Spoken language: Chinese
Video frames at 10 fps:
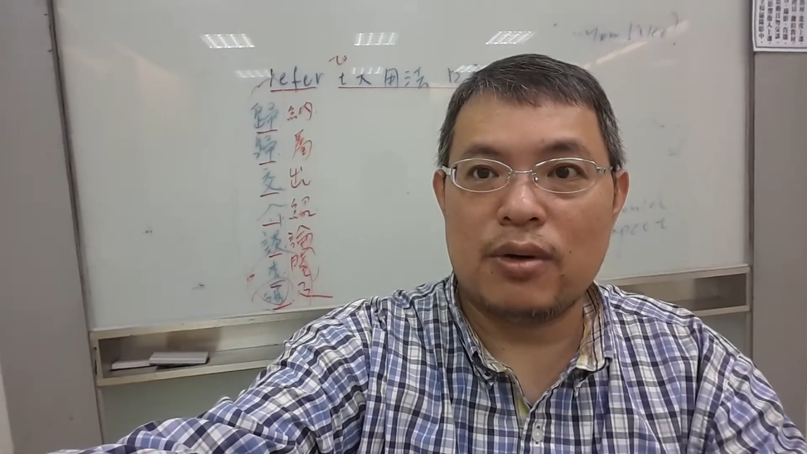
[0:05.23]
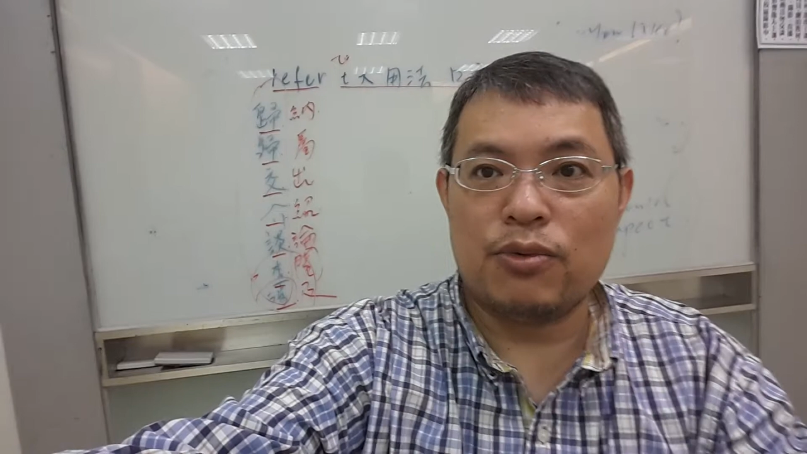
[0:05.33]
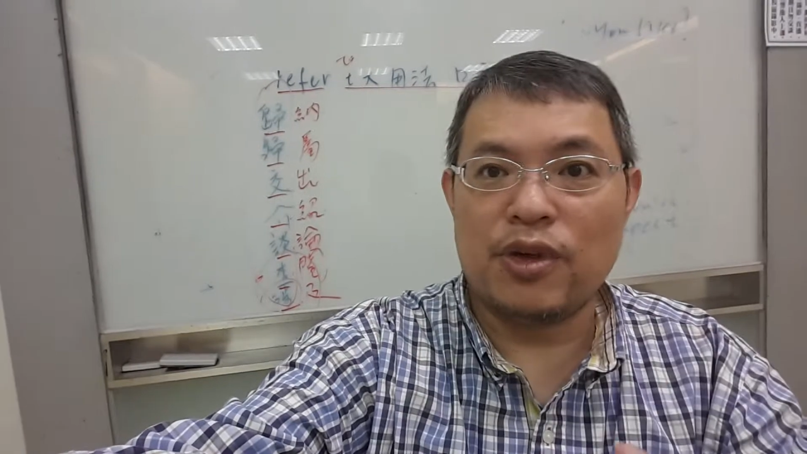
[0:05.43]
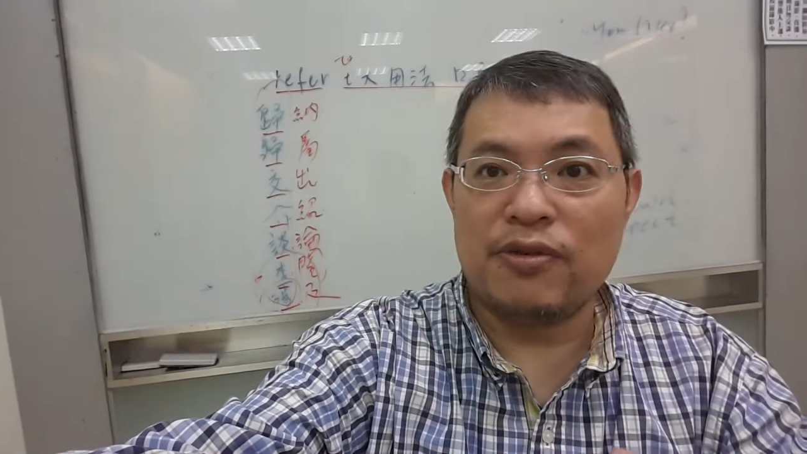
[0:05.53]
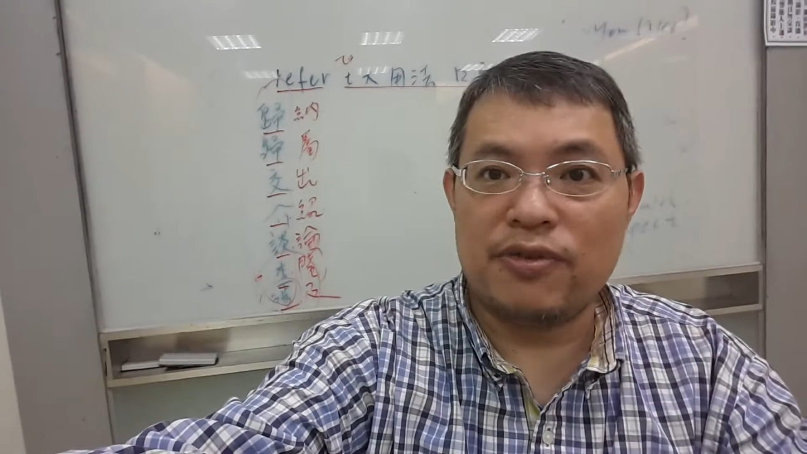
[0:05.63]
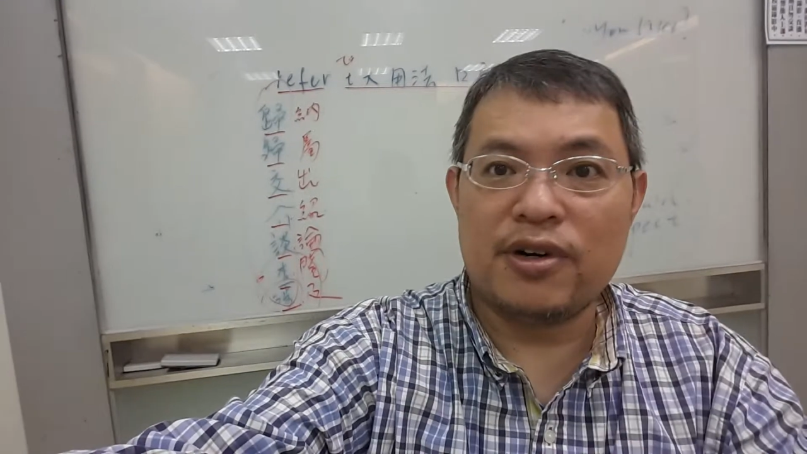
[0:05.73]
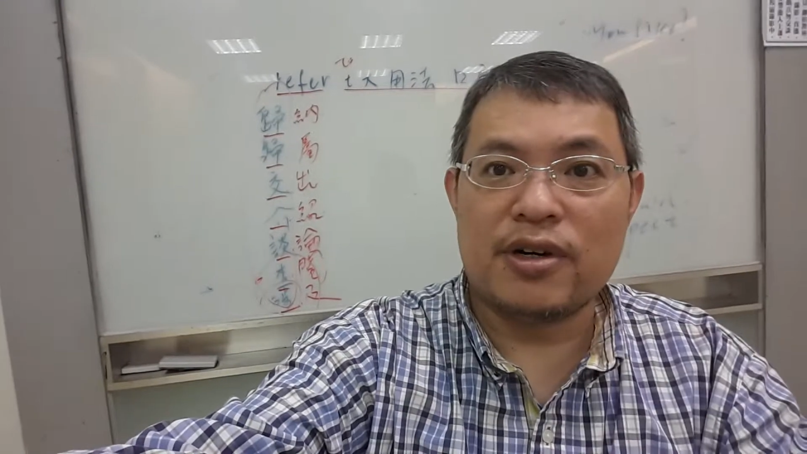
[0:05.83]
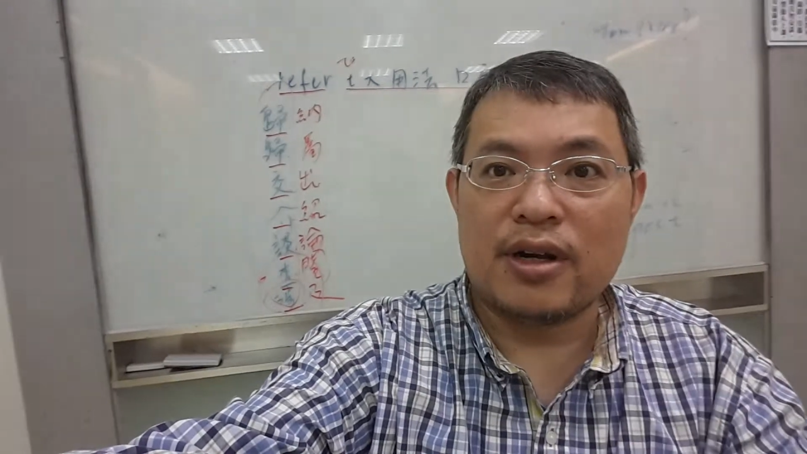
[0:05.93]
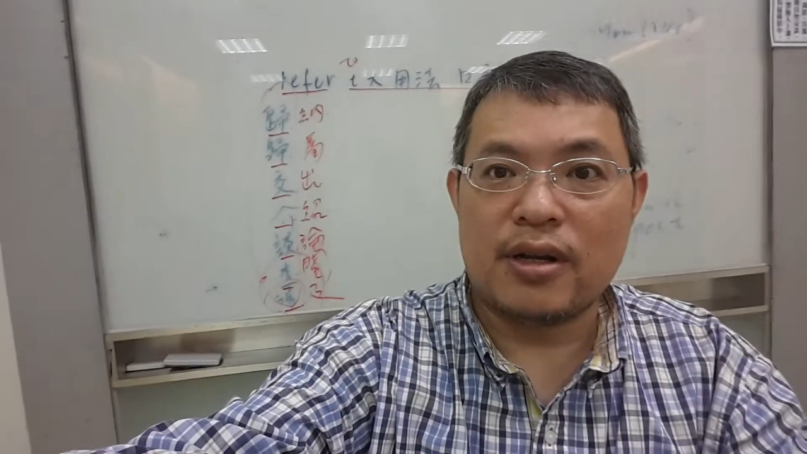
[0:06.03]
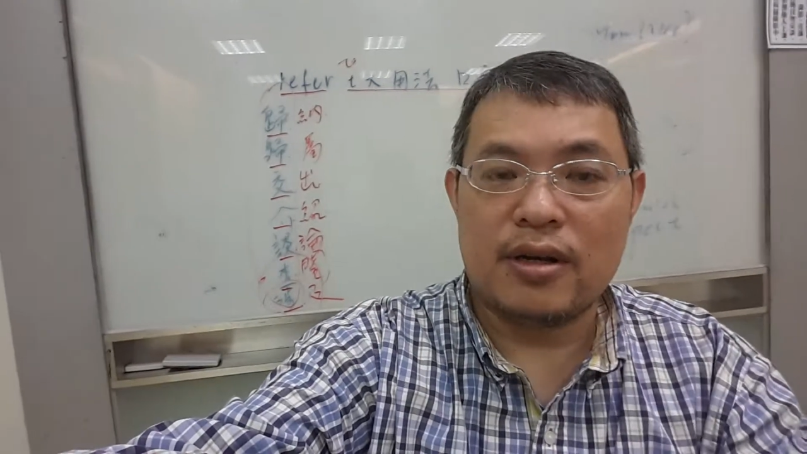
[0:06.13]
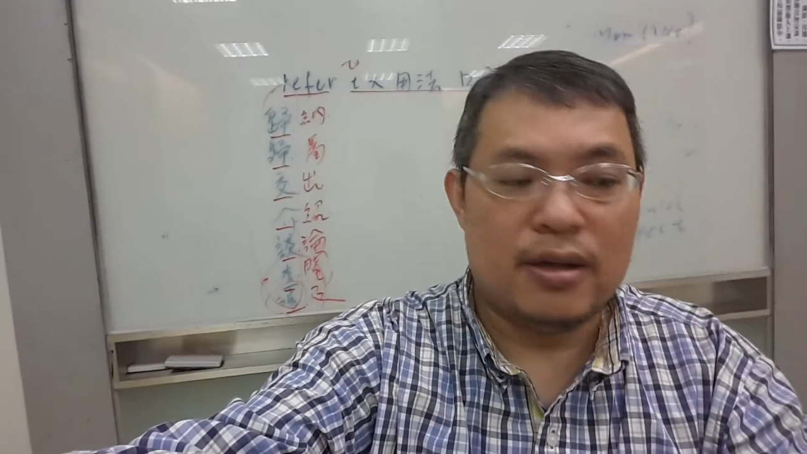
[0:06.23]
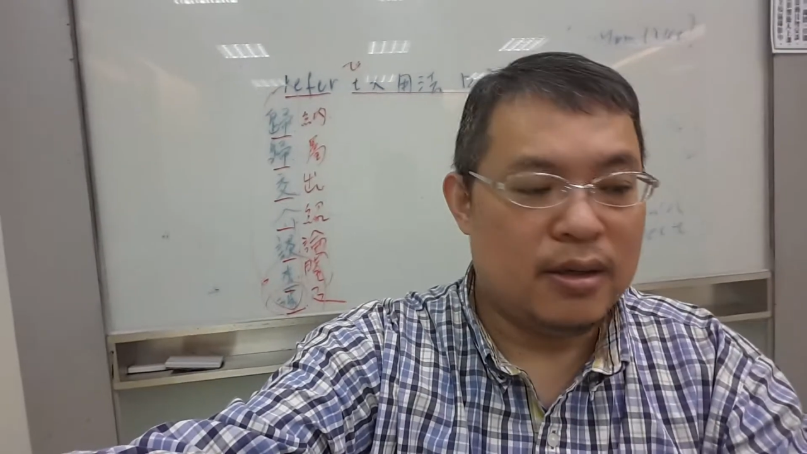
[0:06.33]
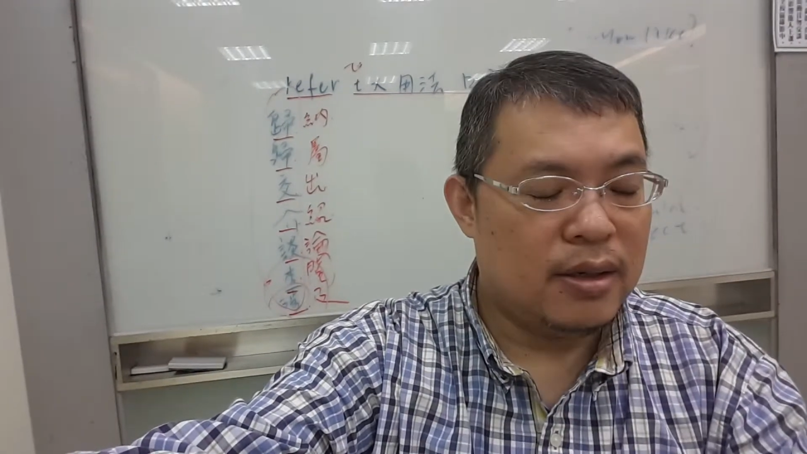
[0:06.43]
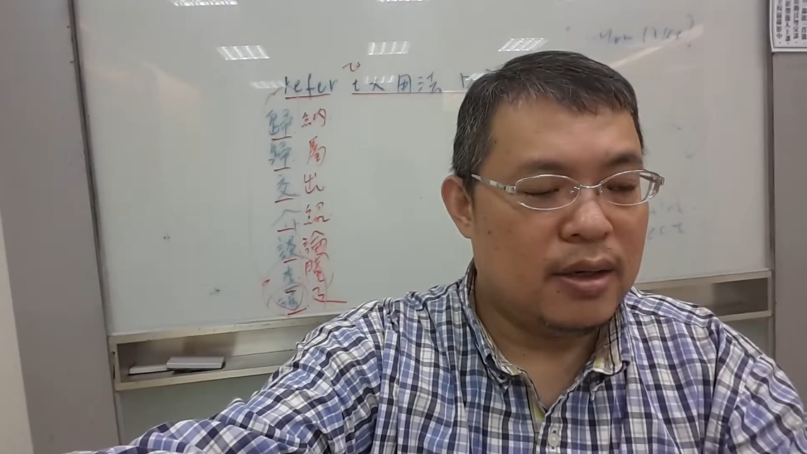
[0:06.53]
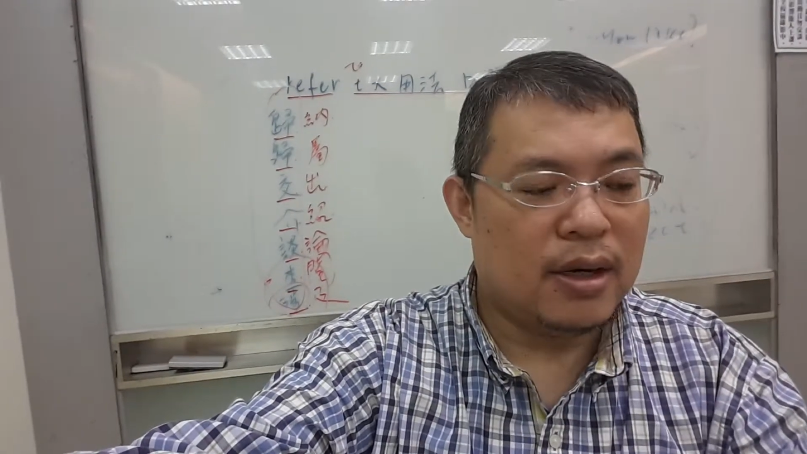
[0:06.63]

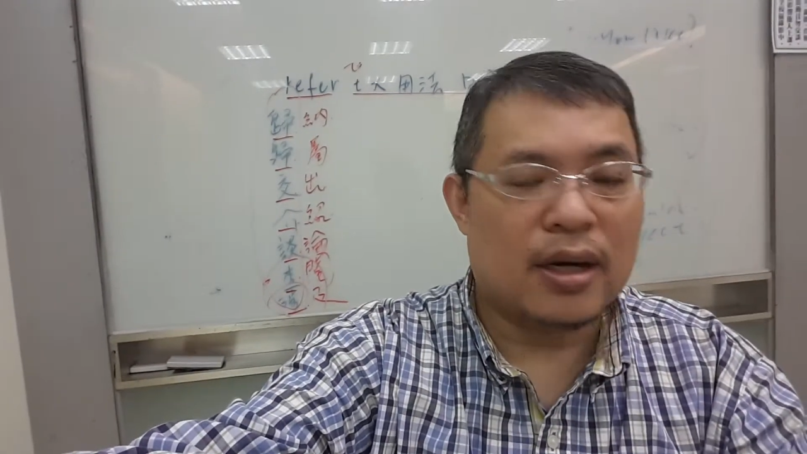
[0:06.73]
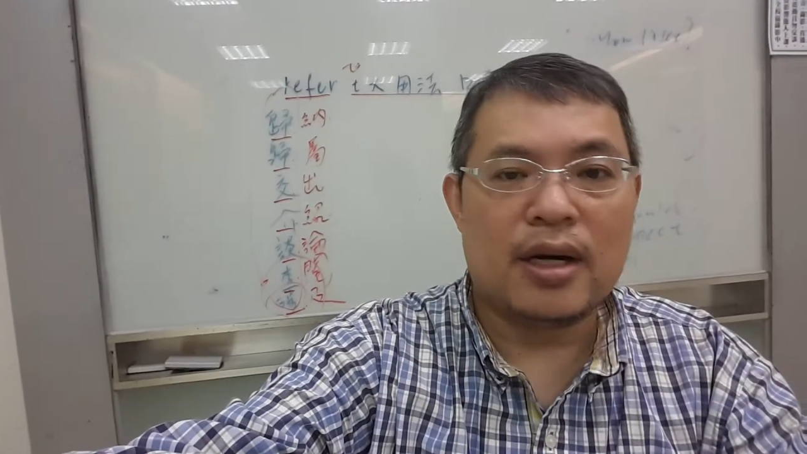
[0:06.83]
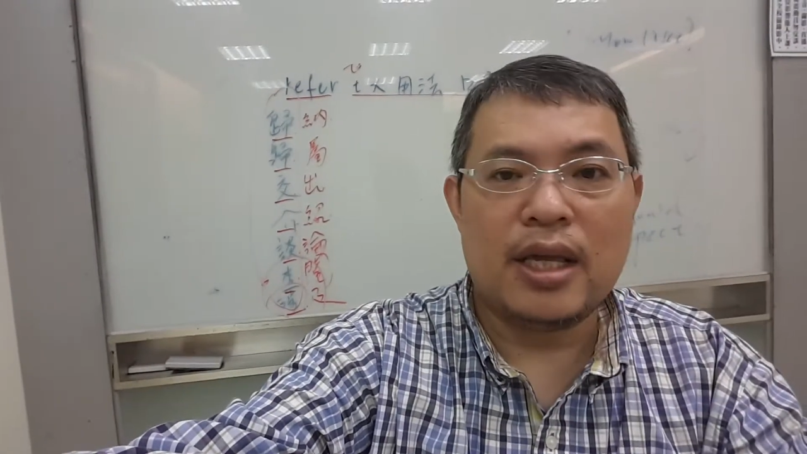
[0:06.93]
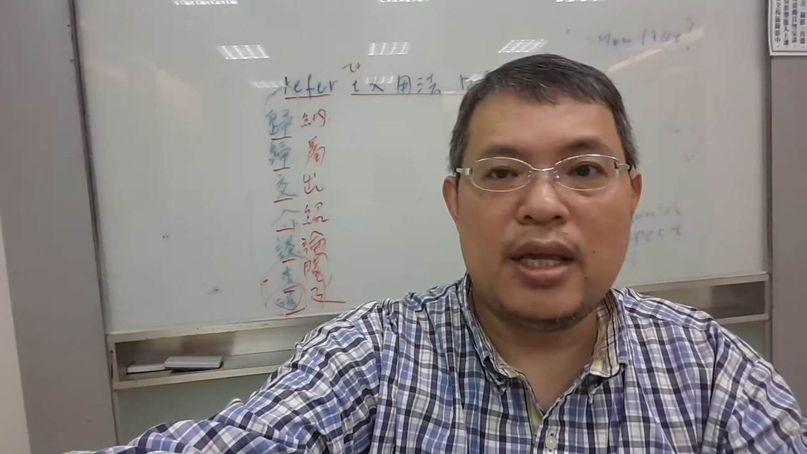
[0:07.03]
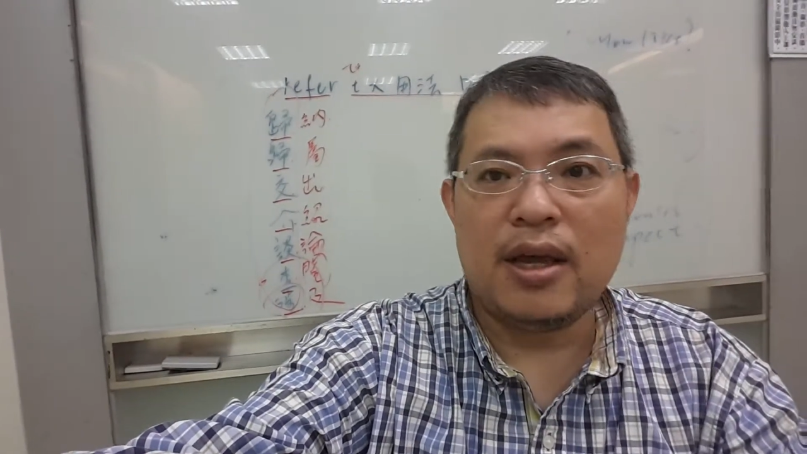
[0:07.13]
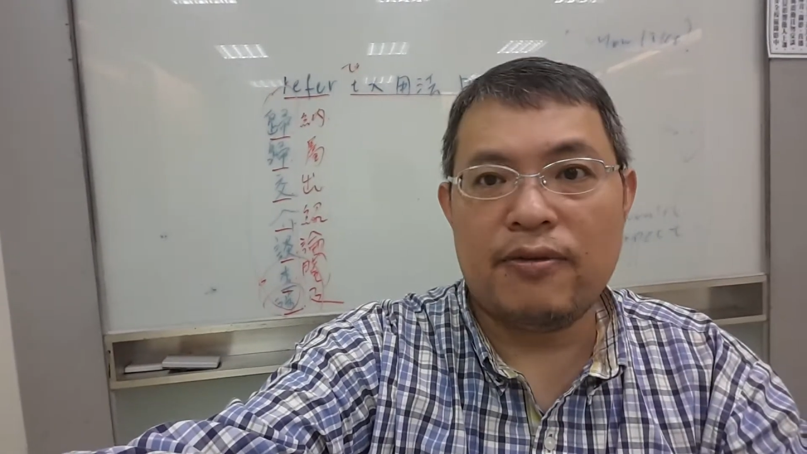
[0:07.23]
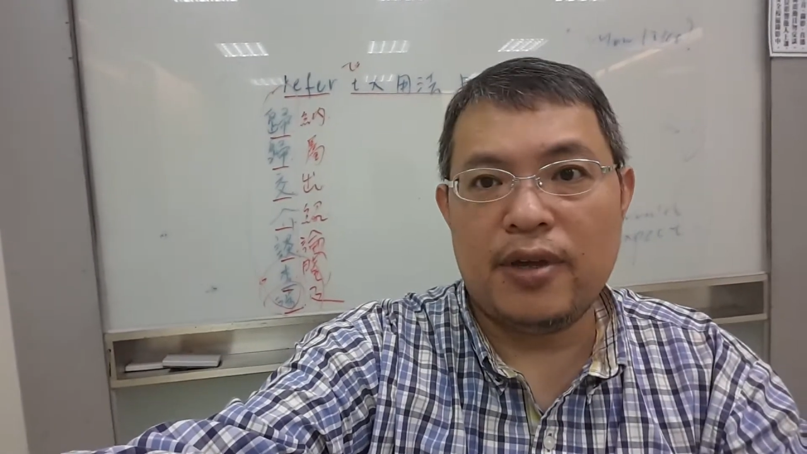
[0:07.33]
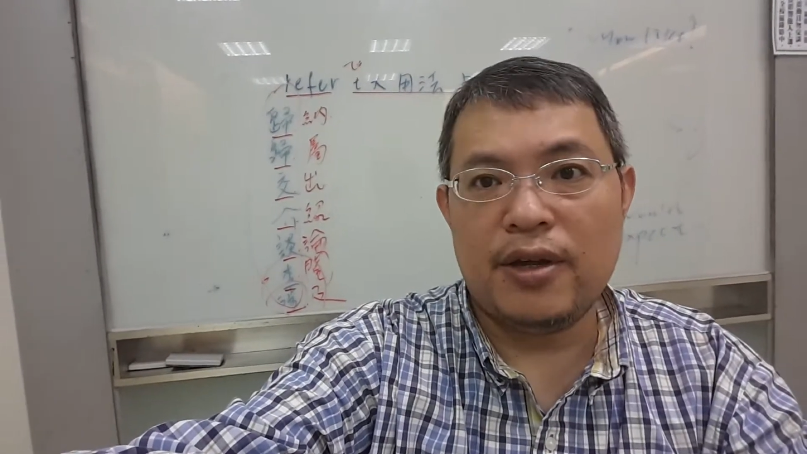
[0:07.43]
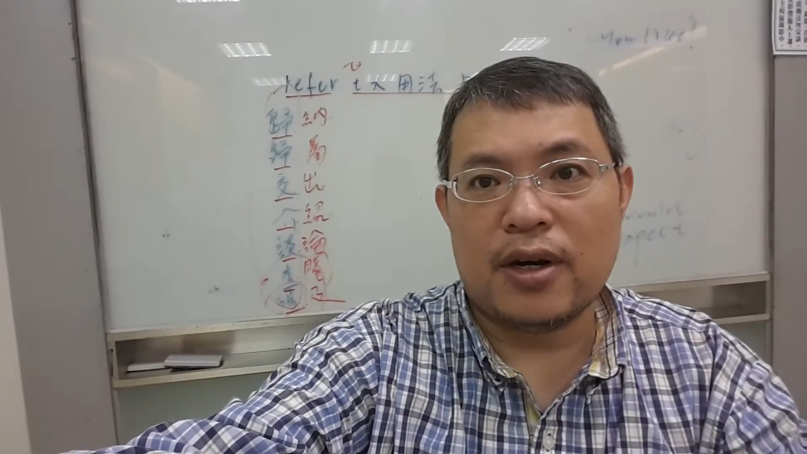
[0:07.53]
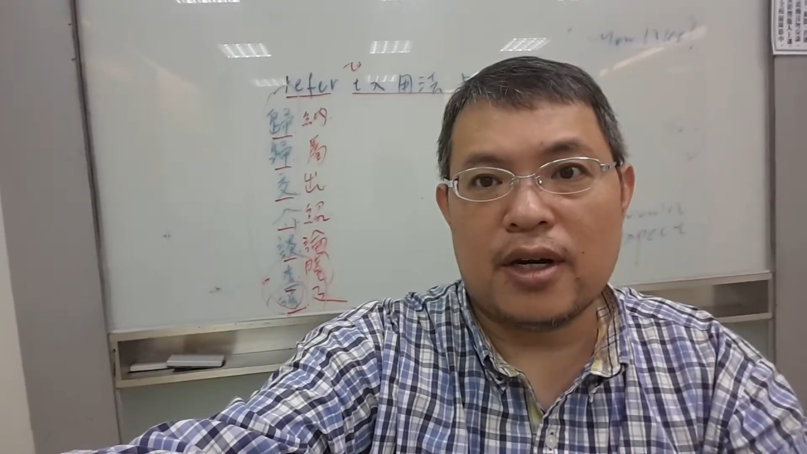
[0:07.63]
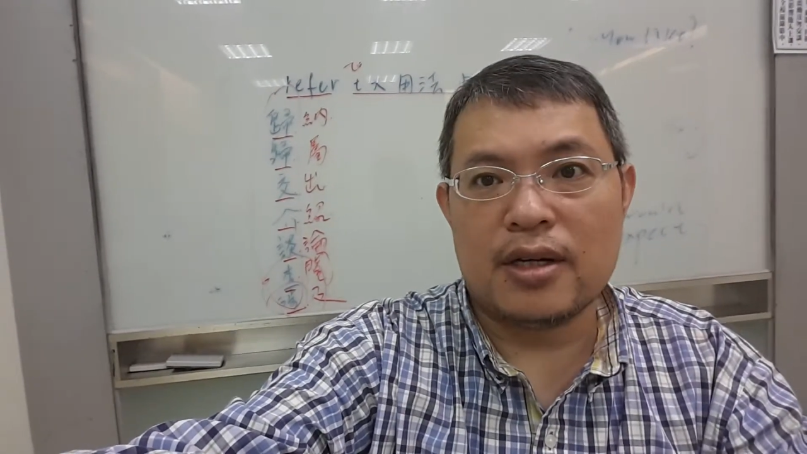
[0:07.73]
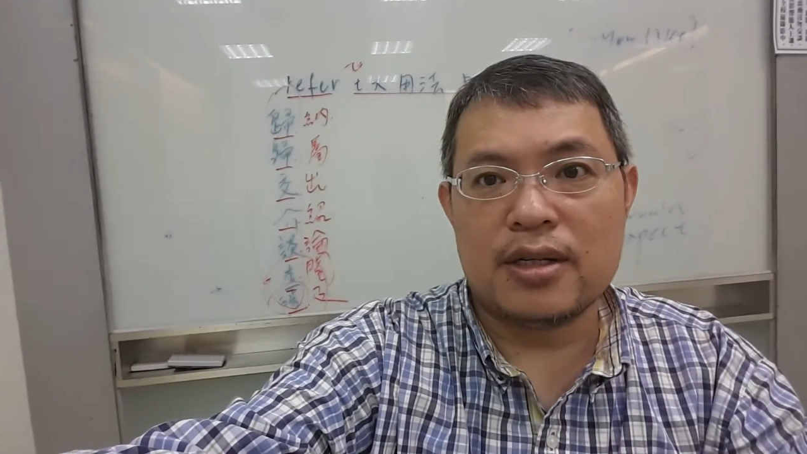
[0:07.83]
refer，R-E-F-E-R